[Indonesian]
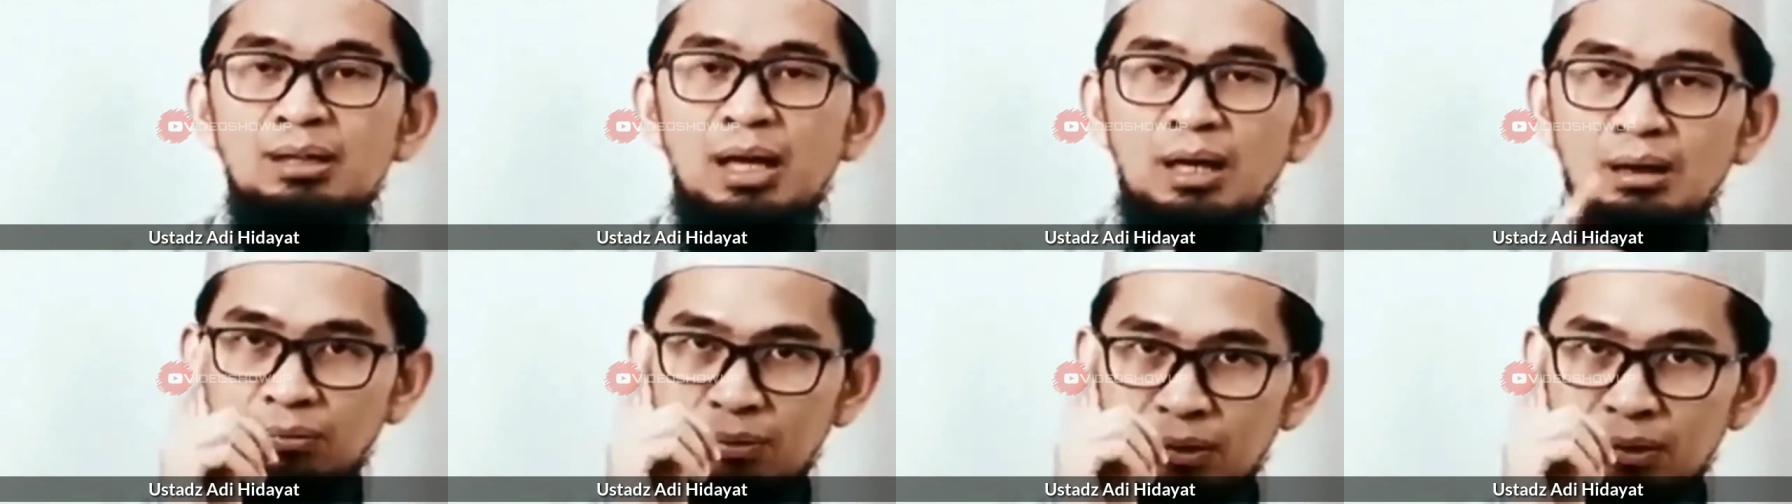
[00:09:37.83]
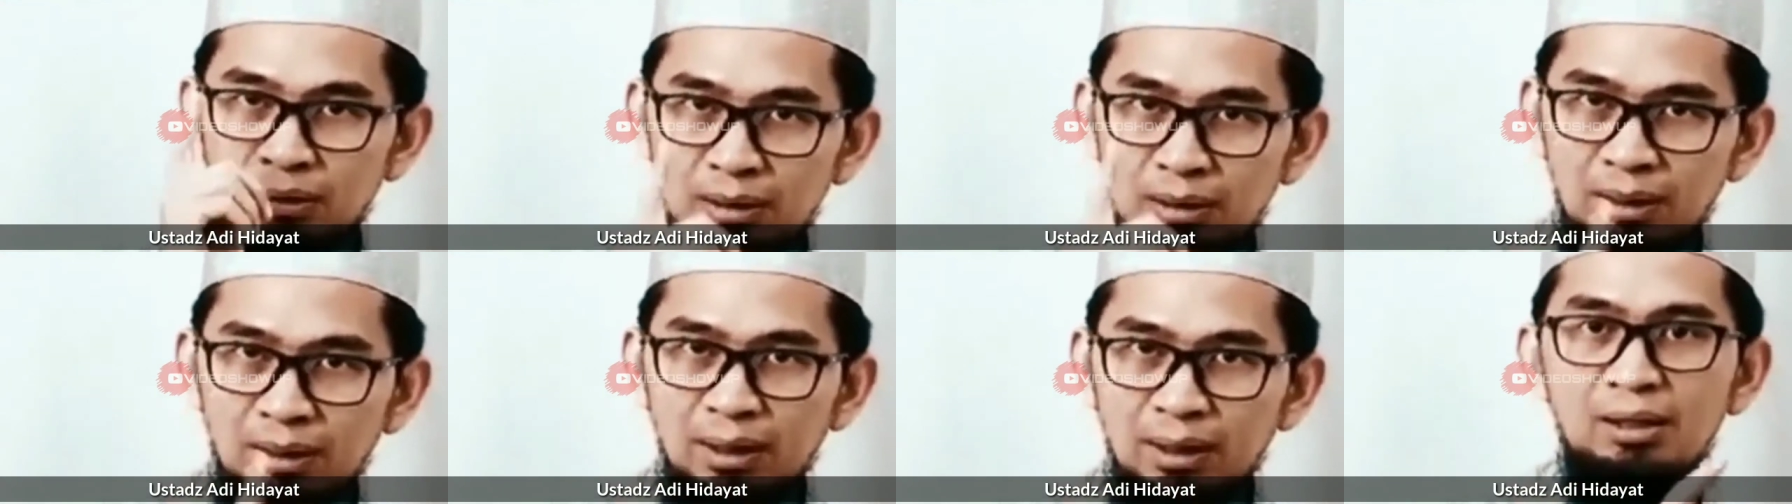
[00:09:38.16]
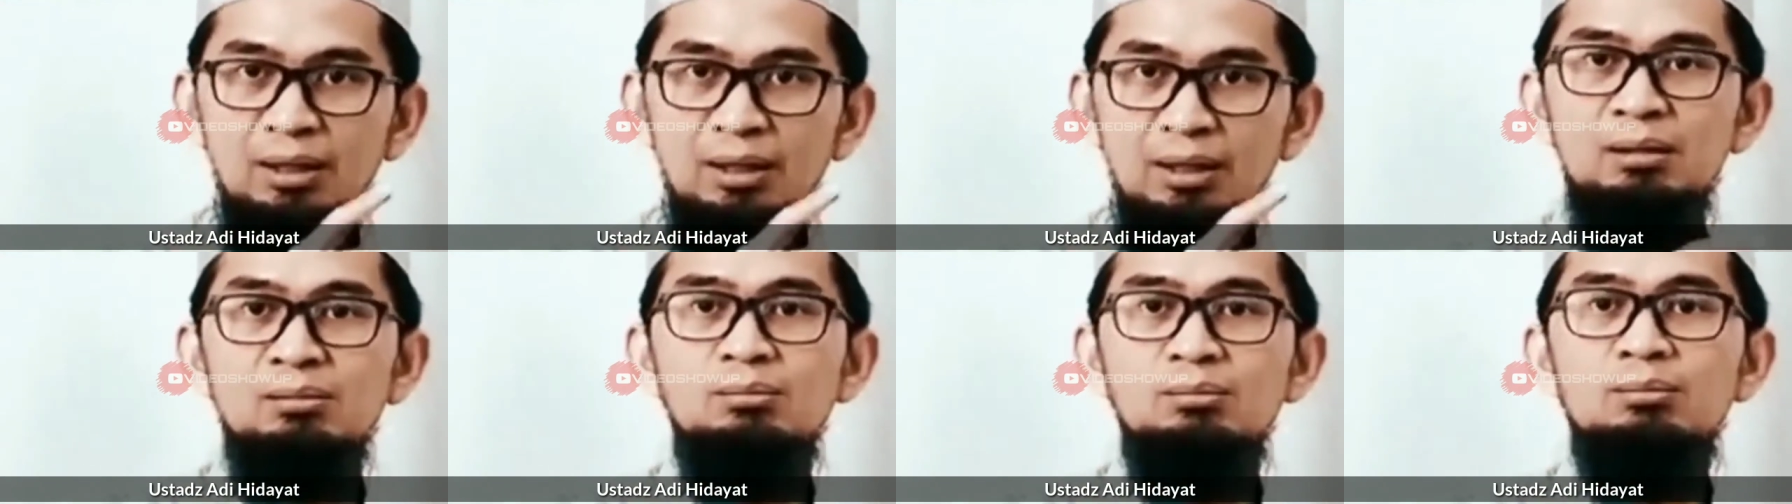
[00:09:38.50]
takwa
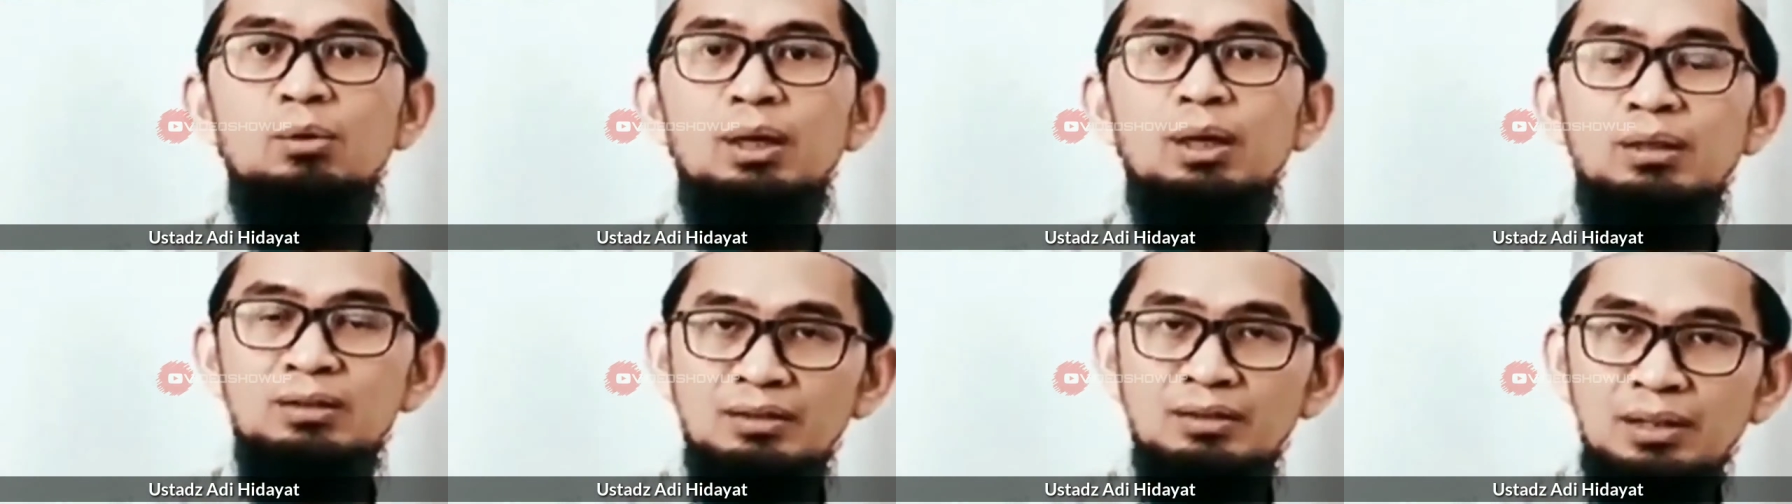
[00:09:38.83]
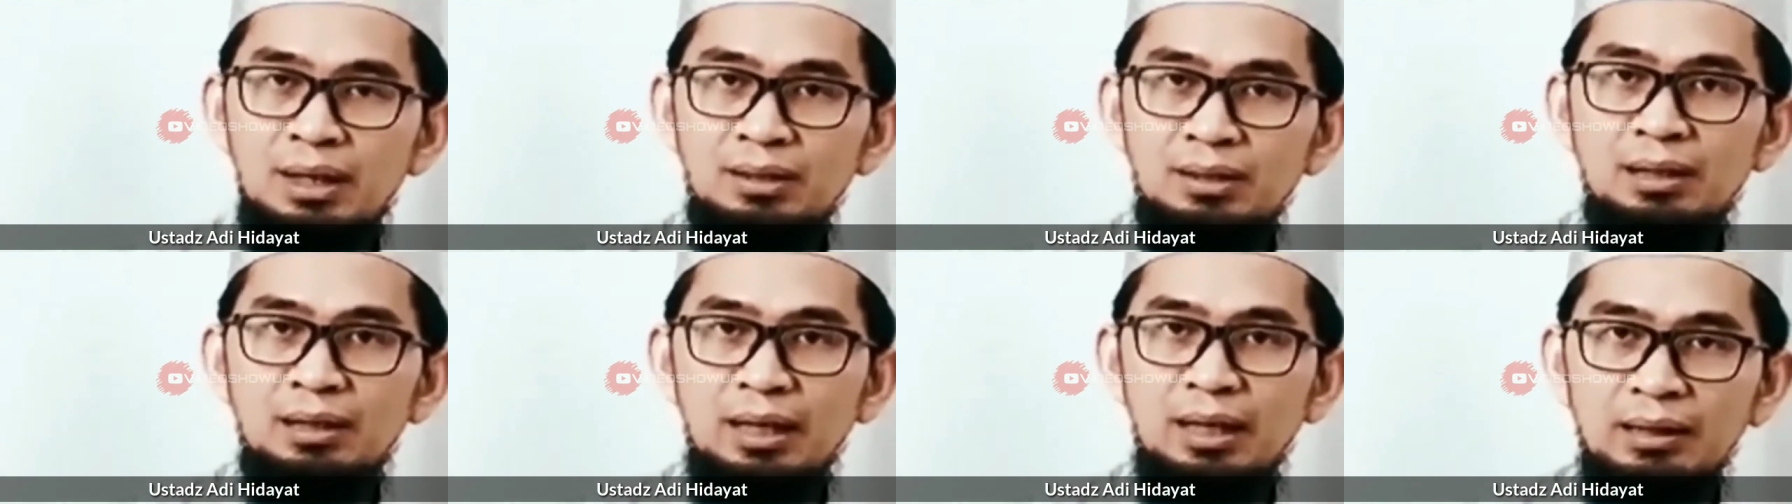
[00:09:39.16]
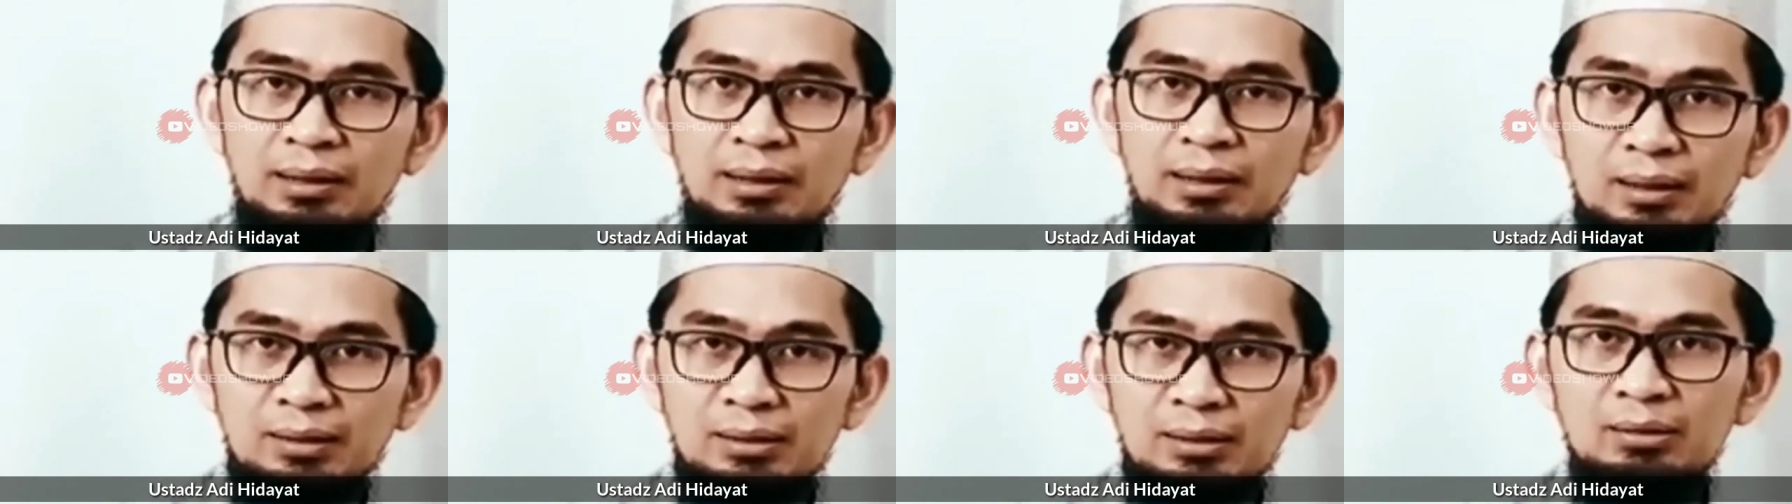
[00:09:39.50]
diraih bukan saat
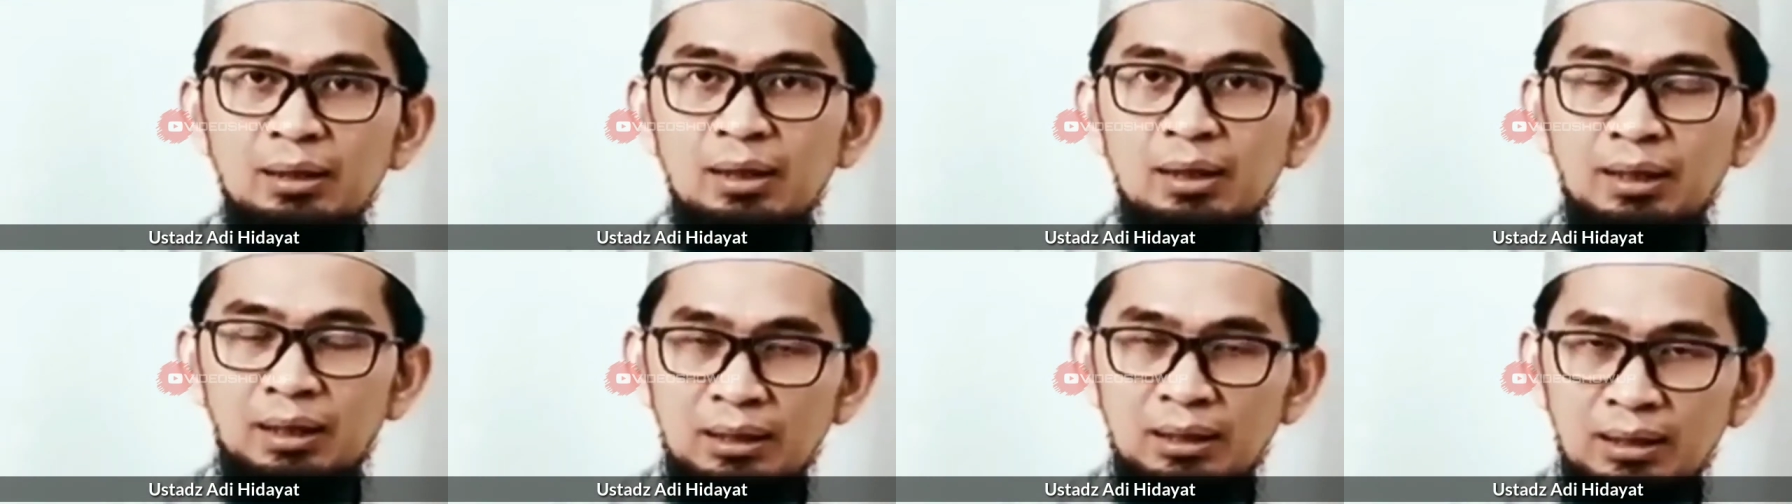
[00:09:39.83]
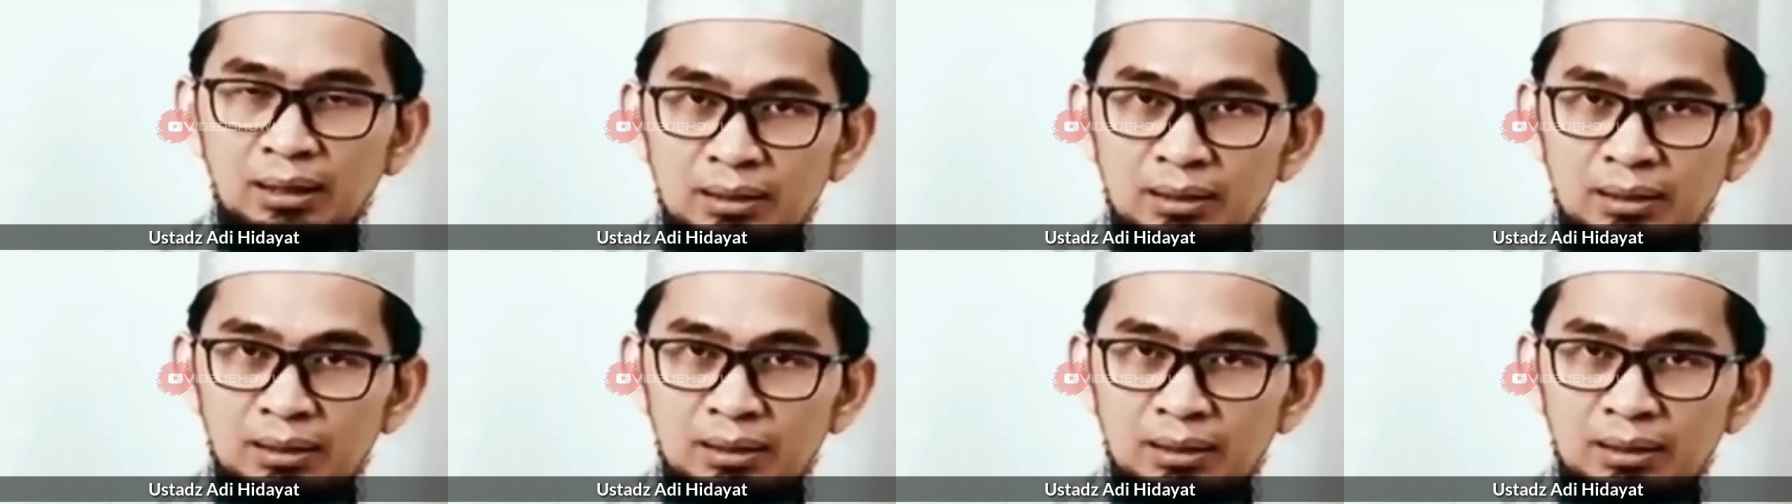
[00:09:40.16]
hari kedua,